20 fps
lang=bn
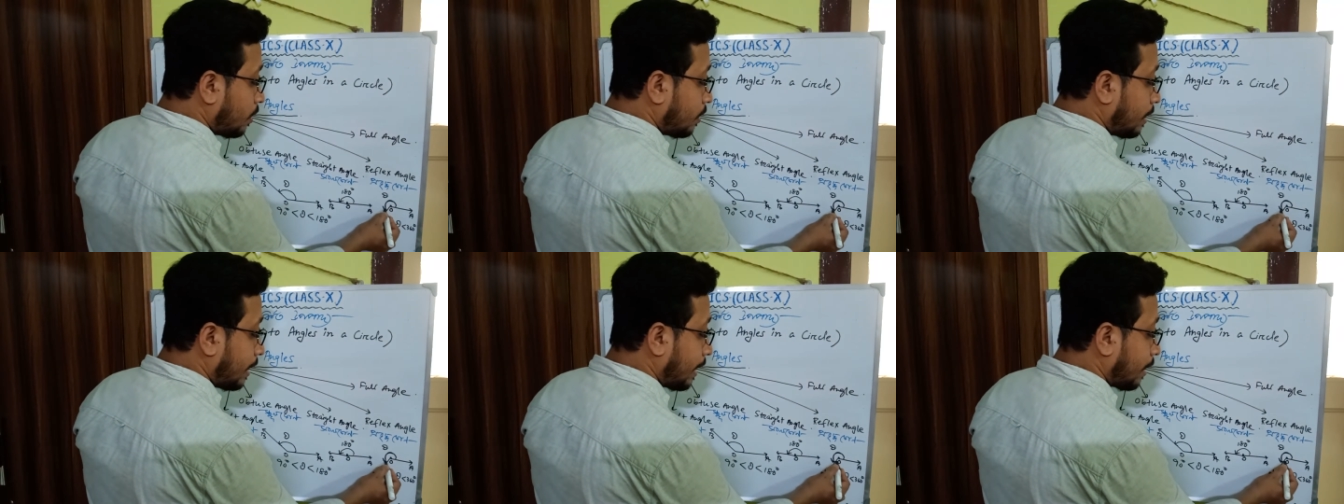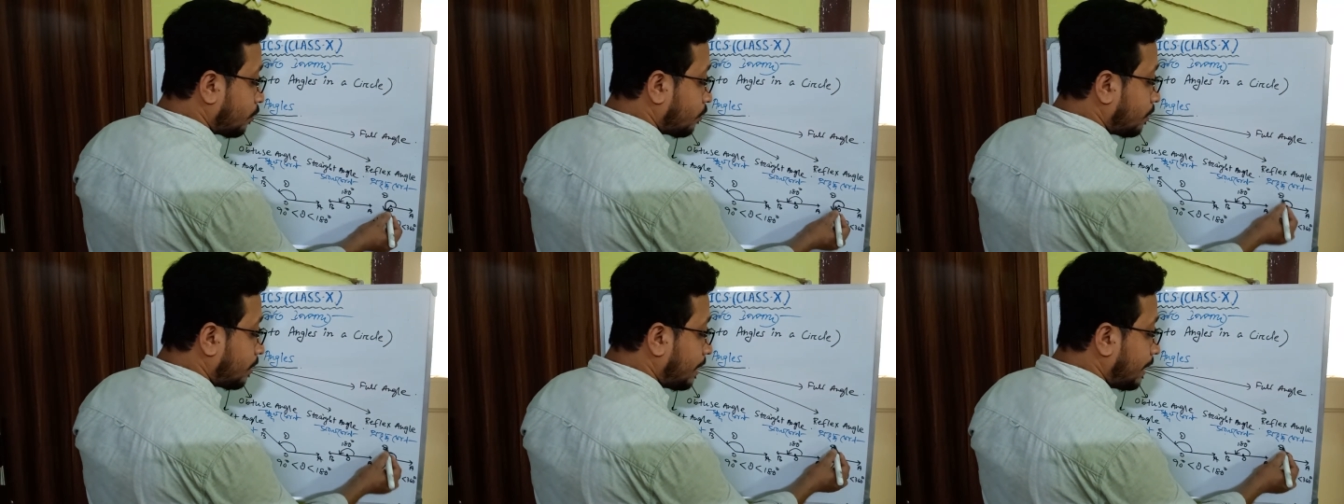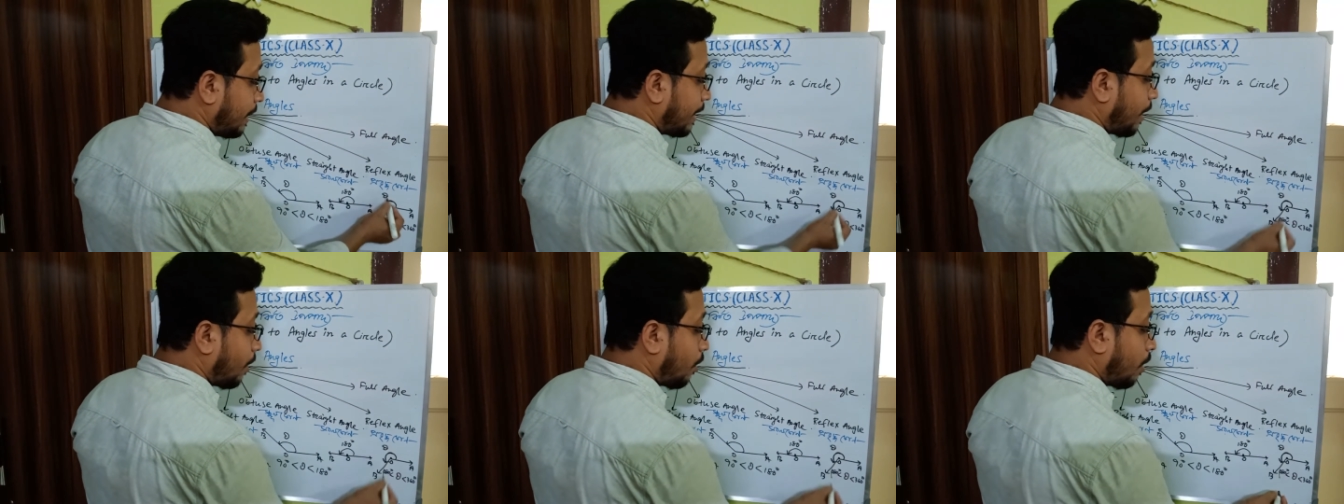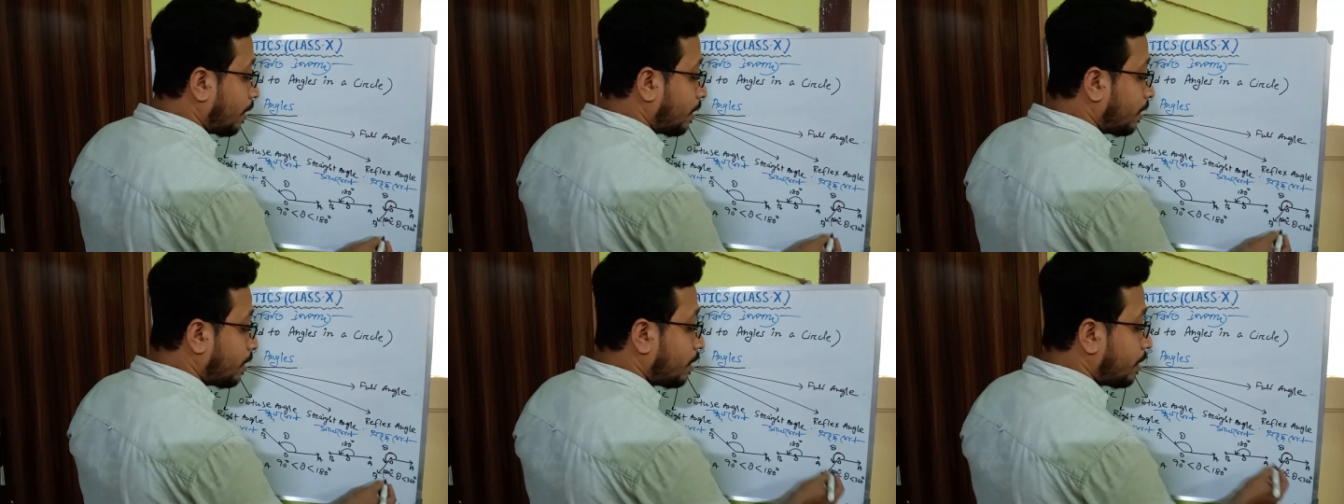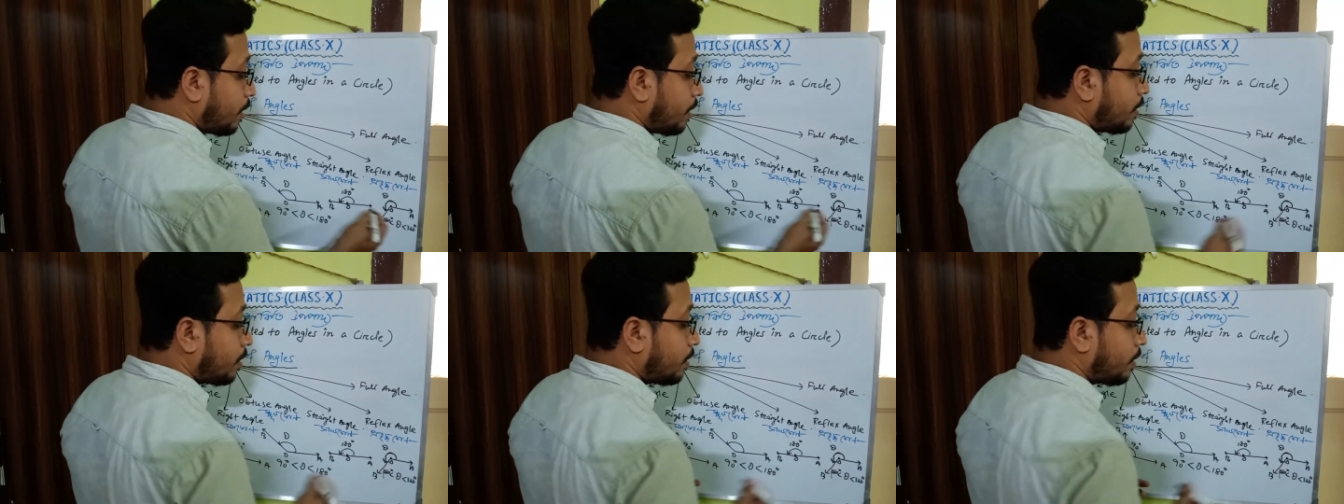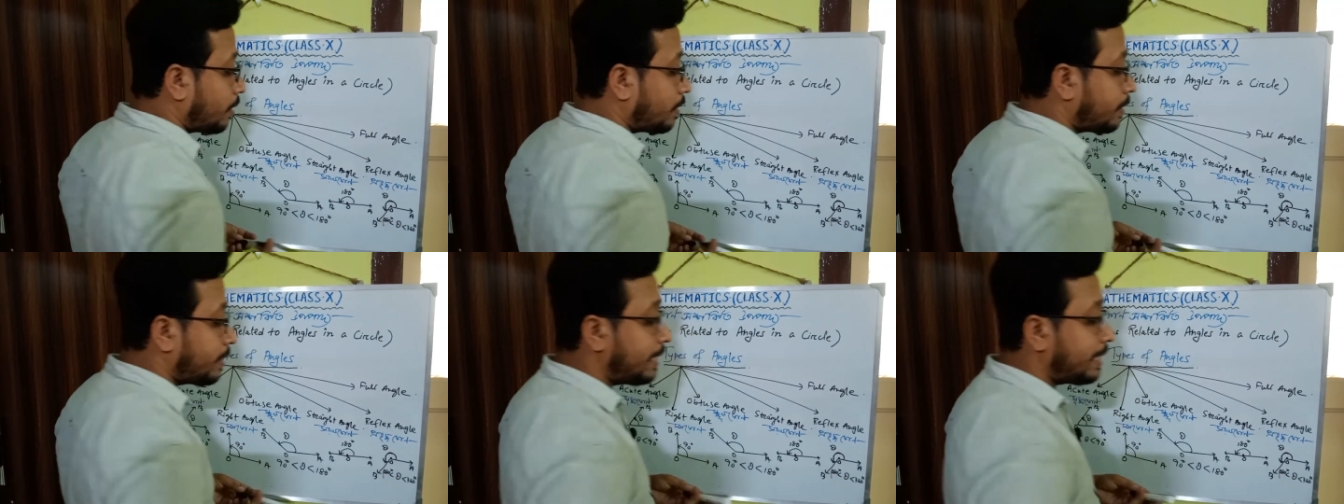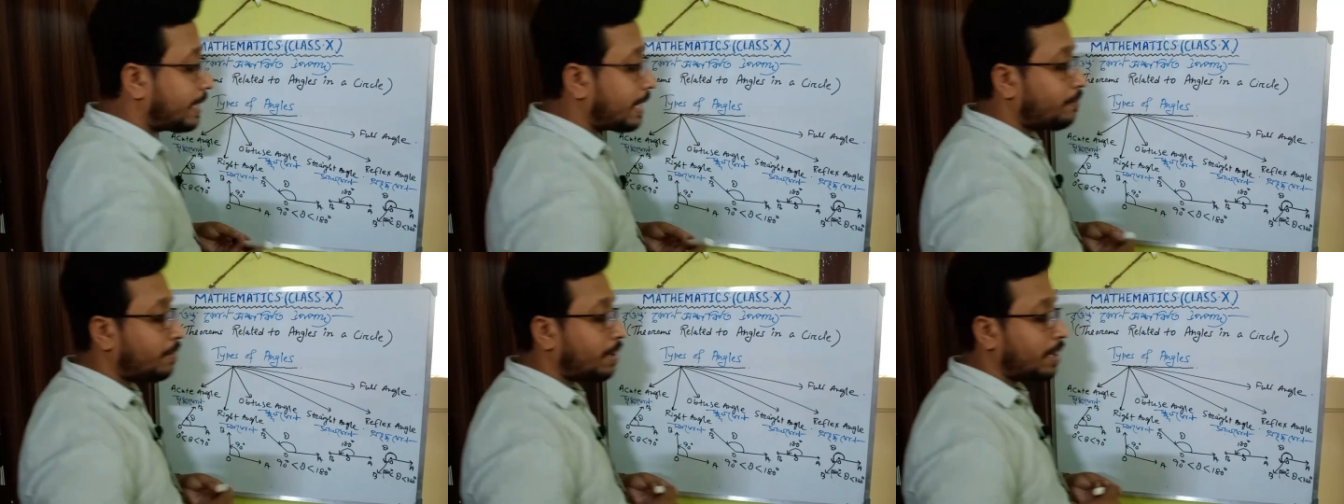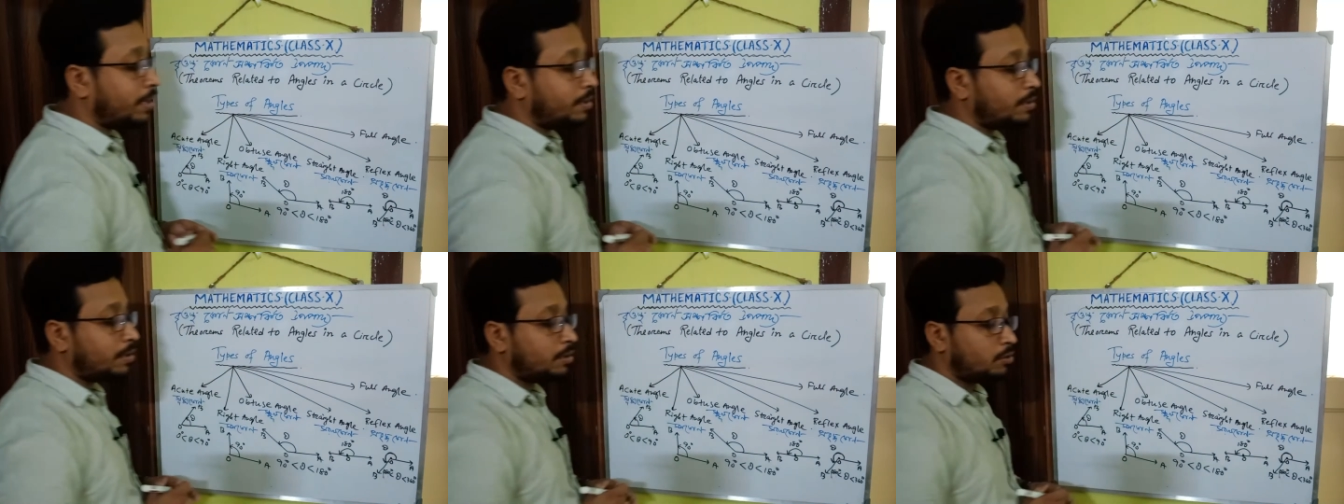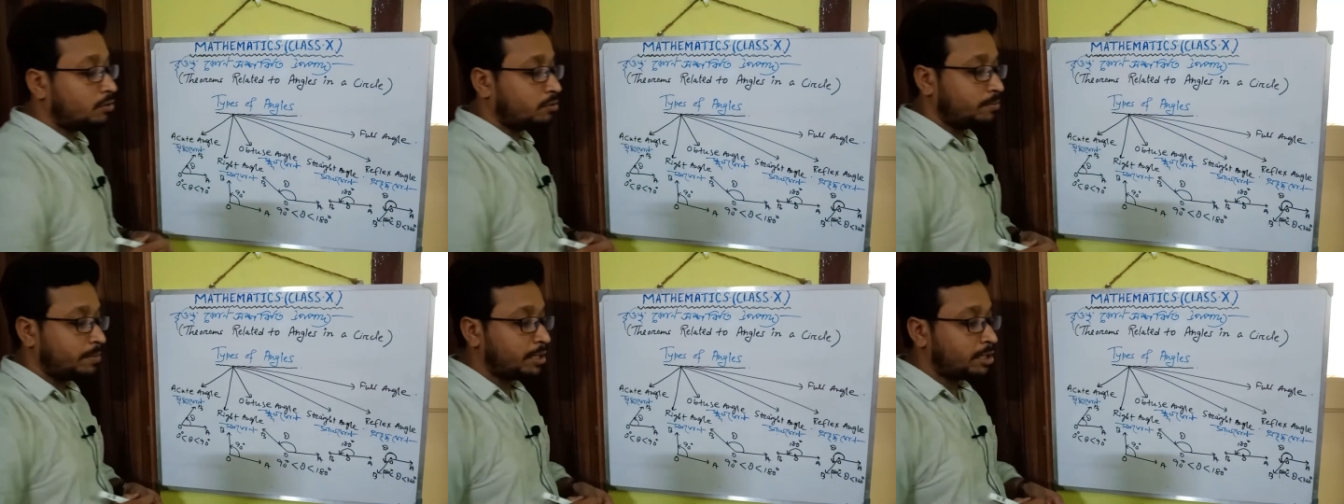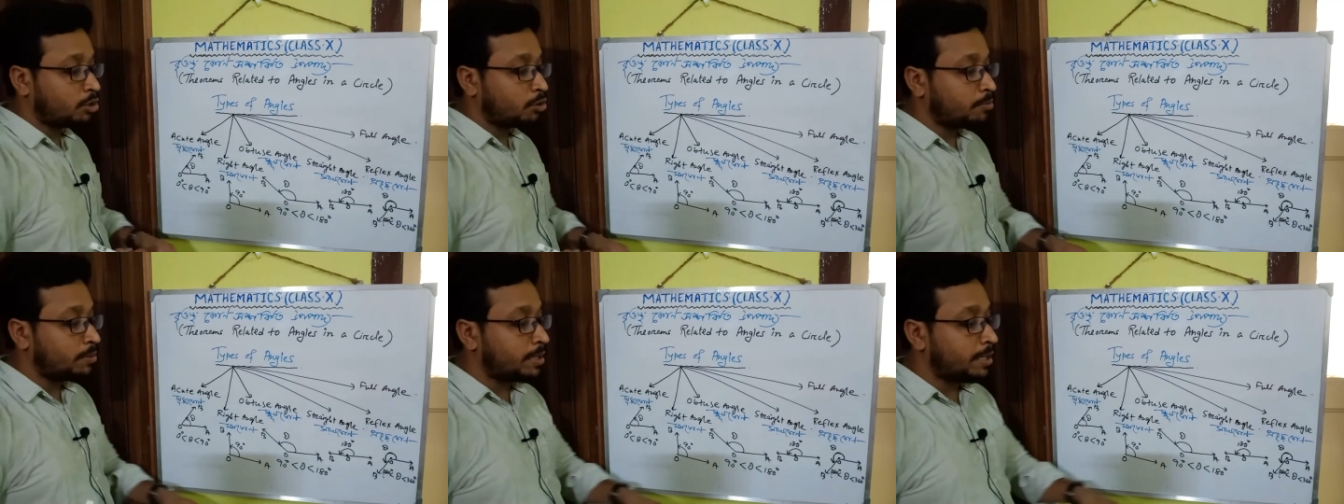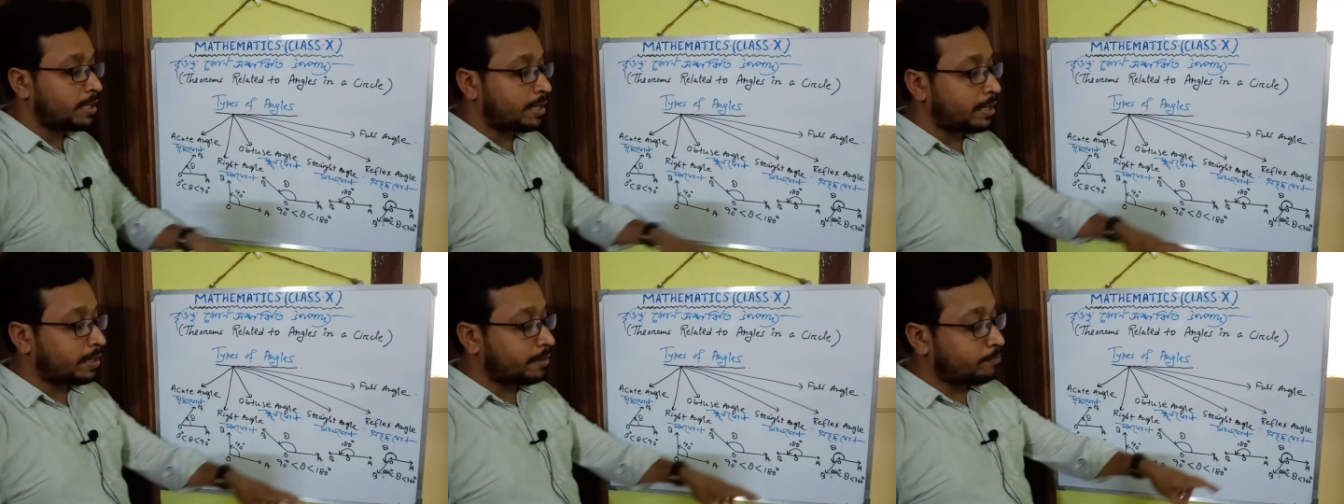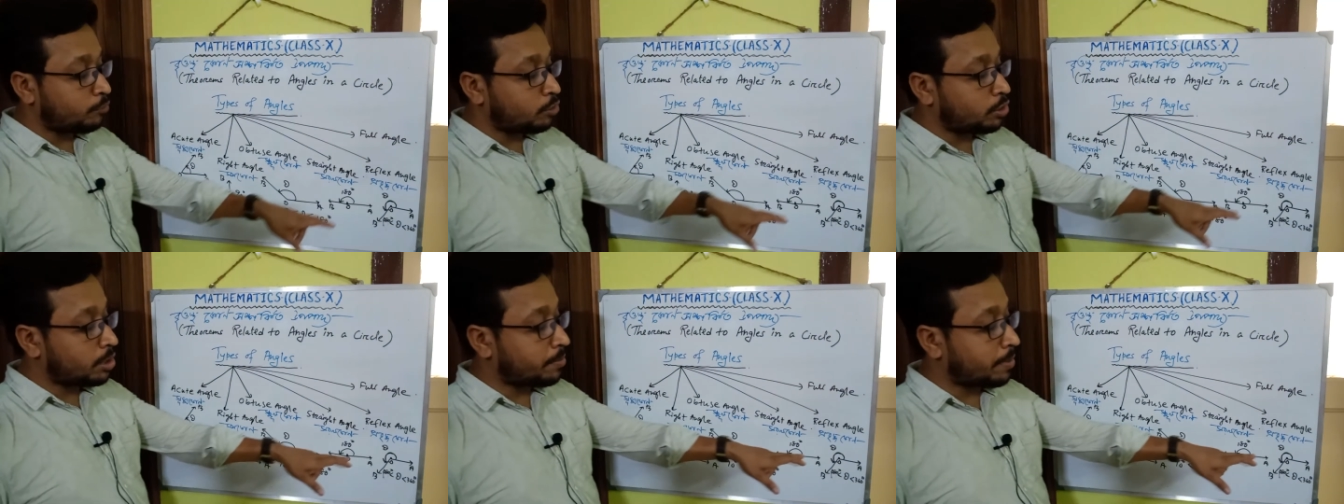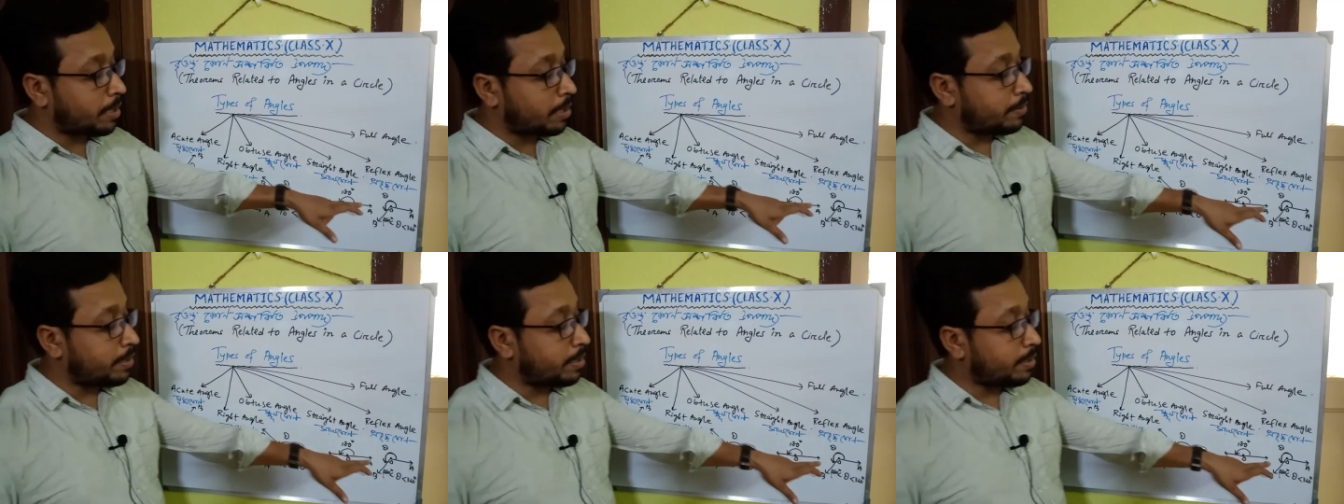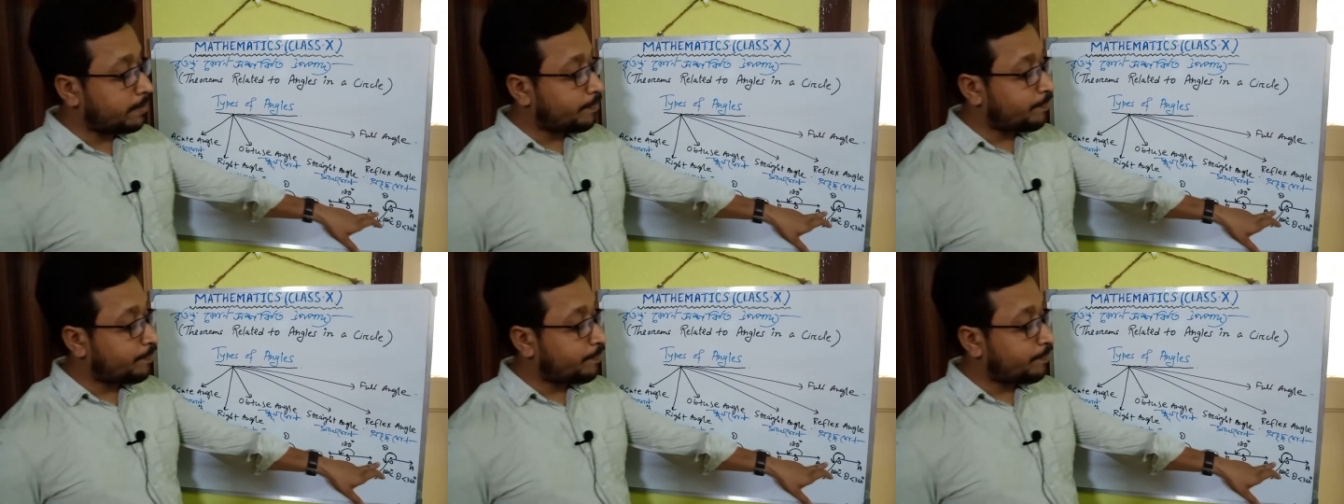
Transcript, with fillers: সেটা যদি থিটা হয় তাহলে থিটার মান তুমি এই ছবি দেখে বুঝতে পারবে